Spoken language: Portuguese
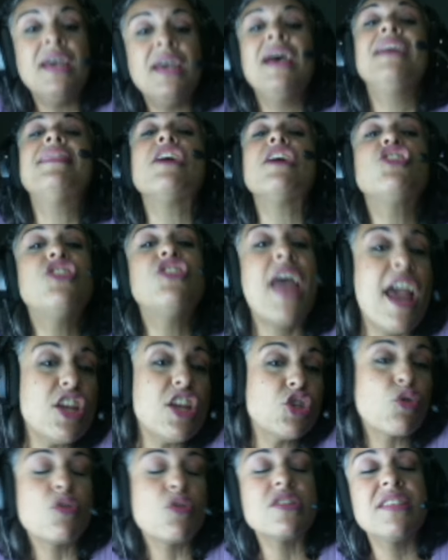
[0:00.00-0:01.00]
das
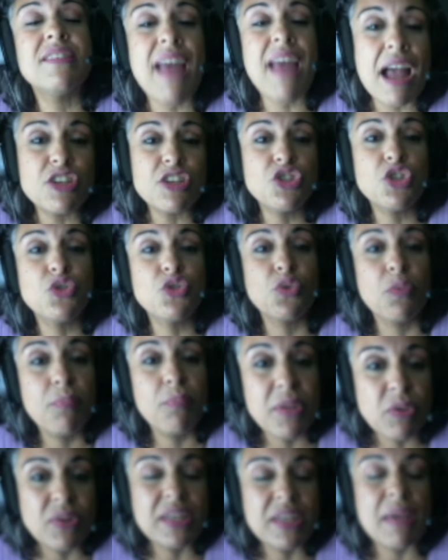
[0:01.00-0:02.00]
10 curiosidades de True
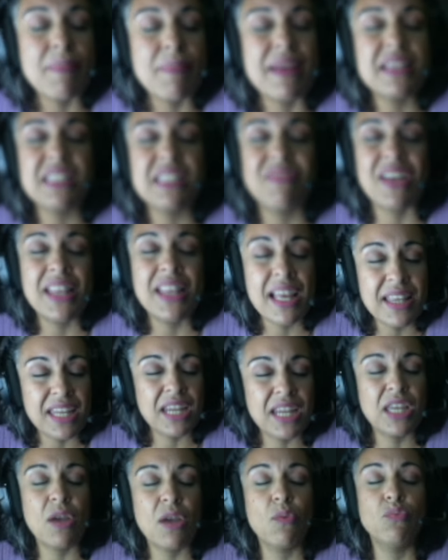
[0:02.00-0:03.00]
Beauty, que é Beleza
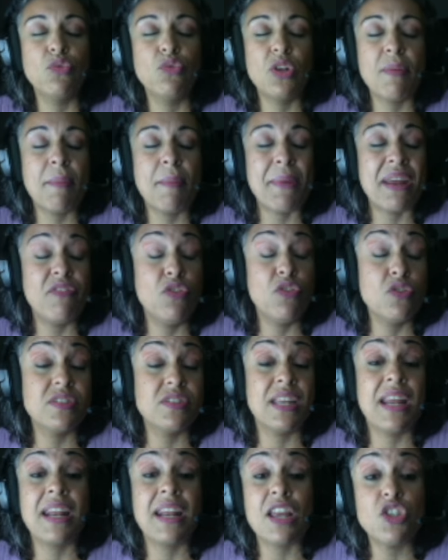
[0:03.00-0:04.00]
Verdadeira, que é um dorama maravilhoso
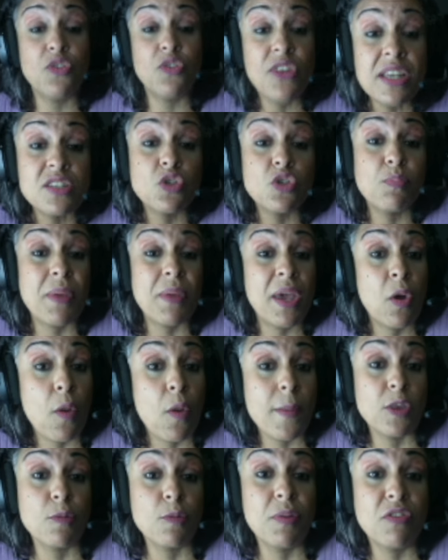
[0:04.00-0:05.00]
que tem na Netflix, super
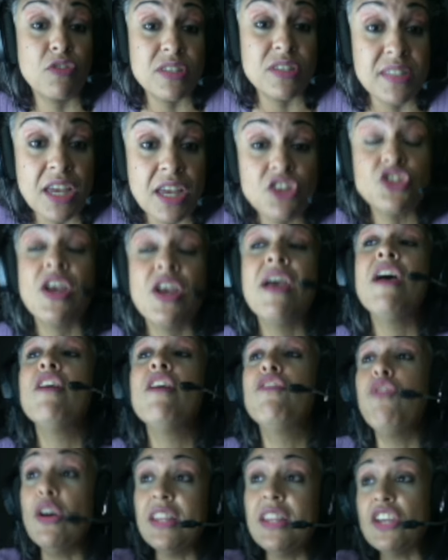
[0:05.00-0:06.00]
recomendo para vocês.
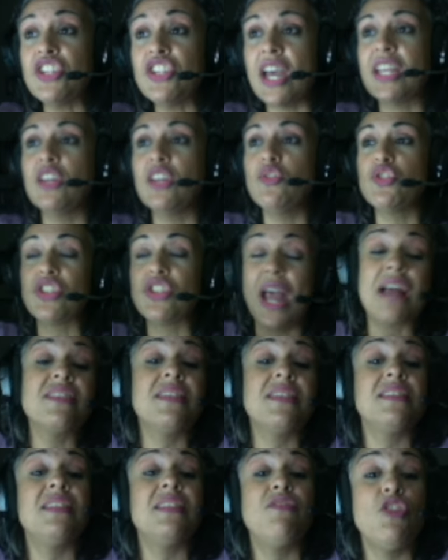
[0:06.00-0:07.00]
Vou deixar aqui nos cards
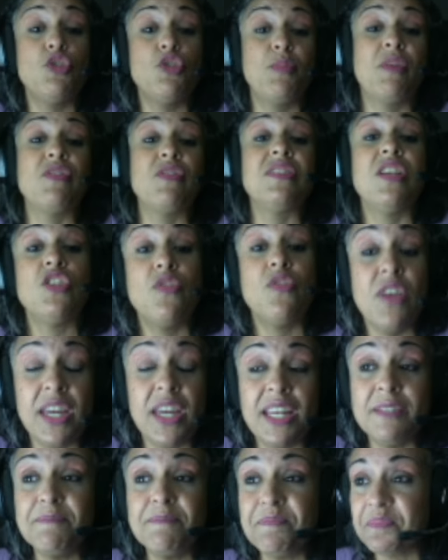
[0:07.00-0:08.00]
esse vídeo para vocês
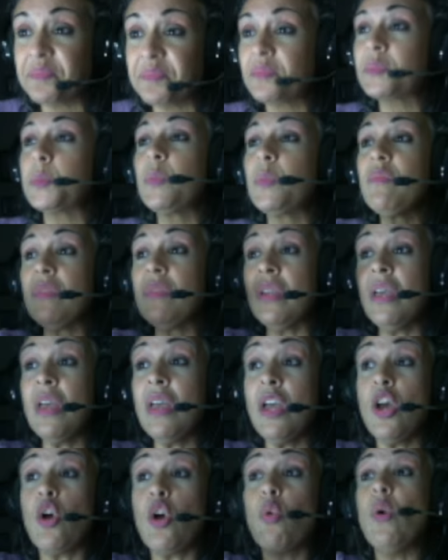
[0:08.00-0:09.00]
verem.
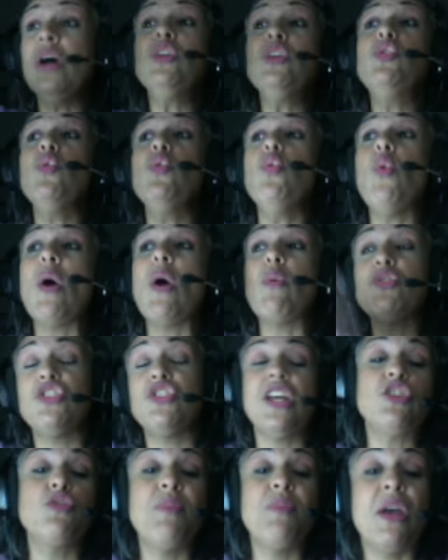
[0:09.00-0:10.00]
Quando o Alguns
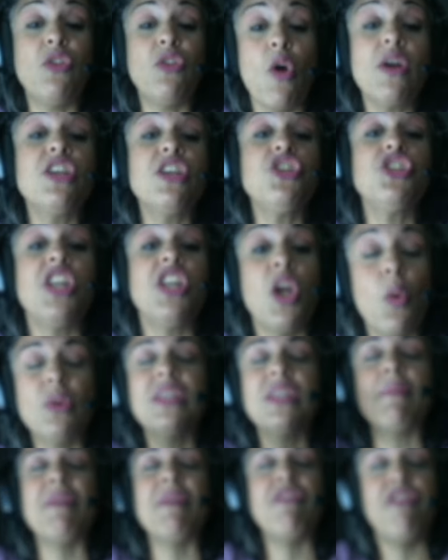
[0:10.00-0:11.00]
Dates Be a Dog estreou,
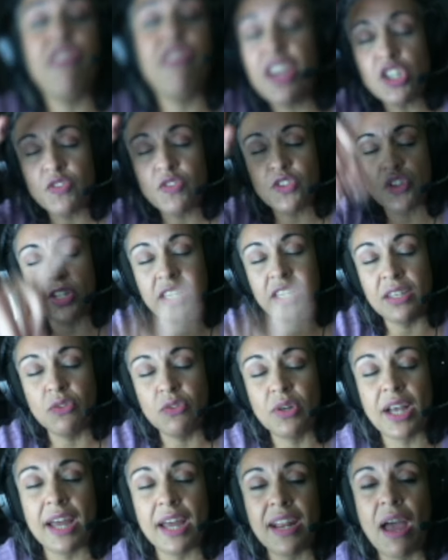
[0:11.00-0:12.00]
também fiz vídeo aqui
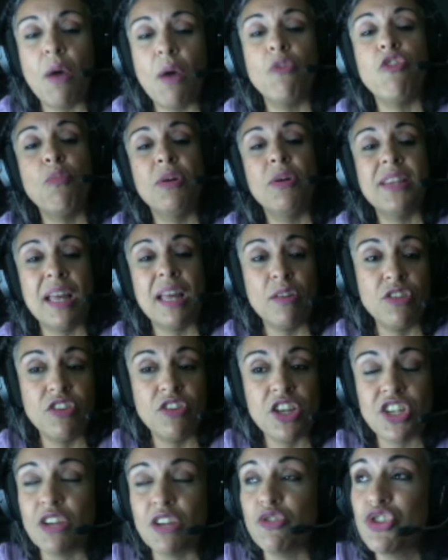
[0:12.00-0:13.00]
no canal, vou botar
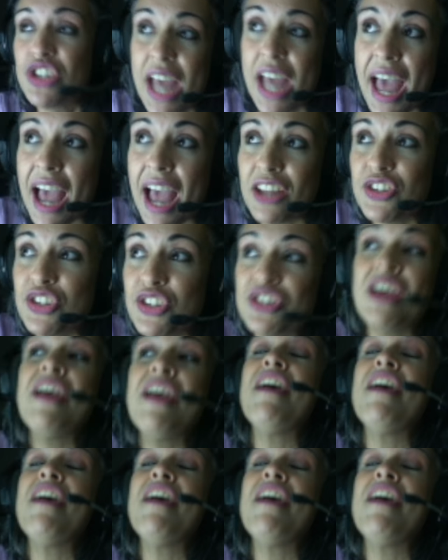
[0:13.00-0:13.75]
deixar nos cards.